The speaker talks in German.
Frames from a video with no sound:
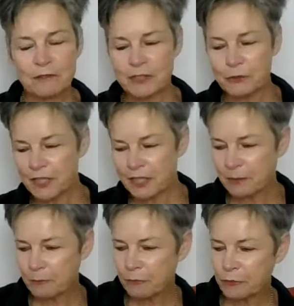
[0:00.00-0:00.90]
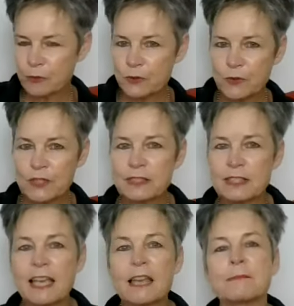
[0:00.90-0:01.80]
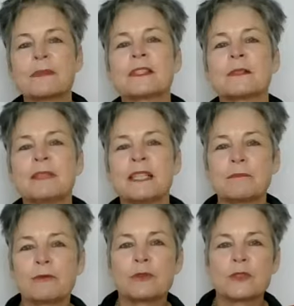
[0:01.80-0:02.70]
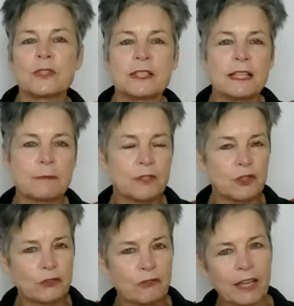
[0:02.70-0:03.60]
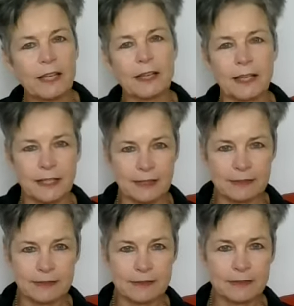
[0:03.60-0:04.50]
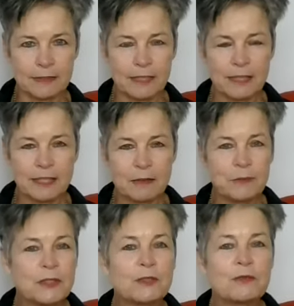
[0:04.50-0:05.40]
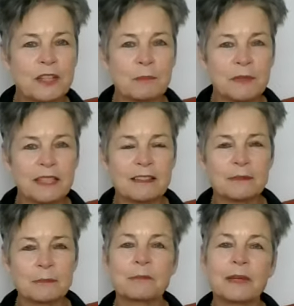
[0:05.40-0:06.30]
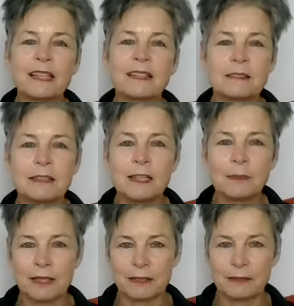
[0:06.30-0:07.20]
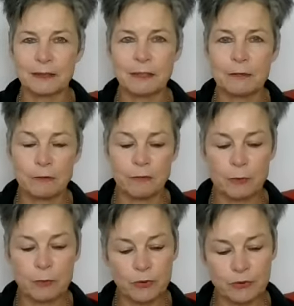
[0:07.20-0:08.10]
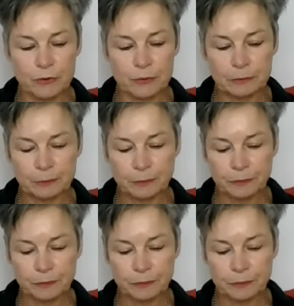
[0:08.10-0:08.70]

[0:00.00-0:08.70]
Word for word: Wenn du wieder in dem Fluss des Lebens, mit dem Fluss des Lebens schwingen kannst, bist du wieder mit diesem Prinzip in dir verbunden.